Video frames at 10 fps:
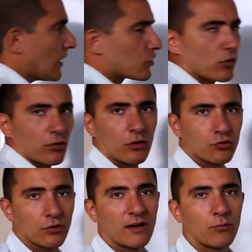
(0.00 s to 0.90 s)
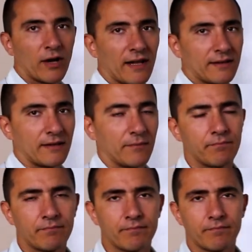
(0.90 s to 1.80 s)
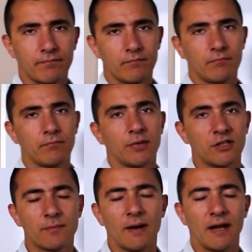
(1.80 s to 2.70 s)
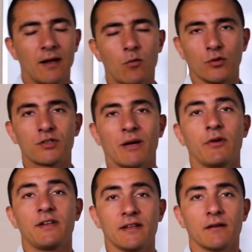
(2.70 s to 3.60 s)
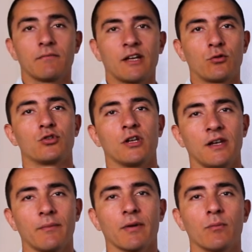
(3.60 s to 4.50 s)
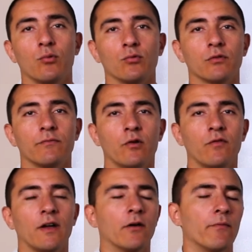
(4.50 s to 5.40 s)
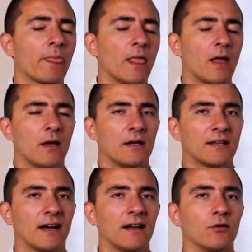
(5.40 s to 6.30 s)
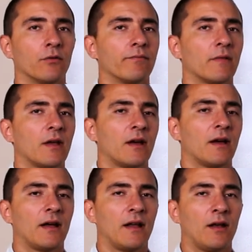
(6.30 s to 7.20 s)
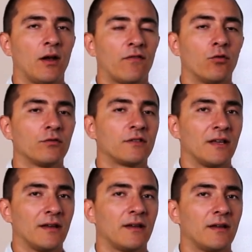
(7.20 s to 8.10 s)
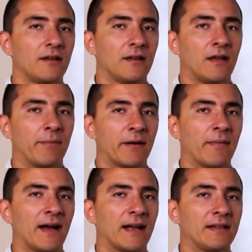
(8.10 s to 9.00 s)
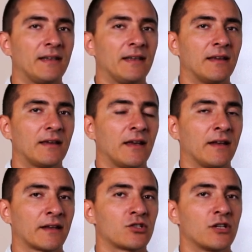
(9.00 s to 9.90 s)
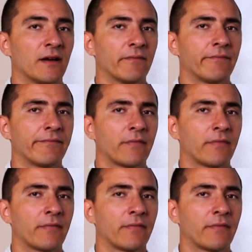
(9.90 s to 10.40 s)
sono il nostro carburante principale quando siamo in dieta chetogenica per l'appunto, ovvero saranno la fonte eh, primaria di energia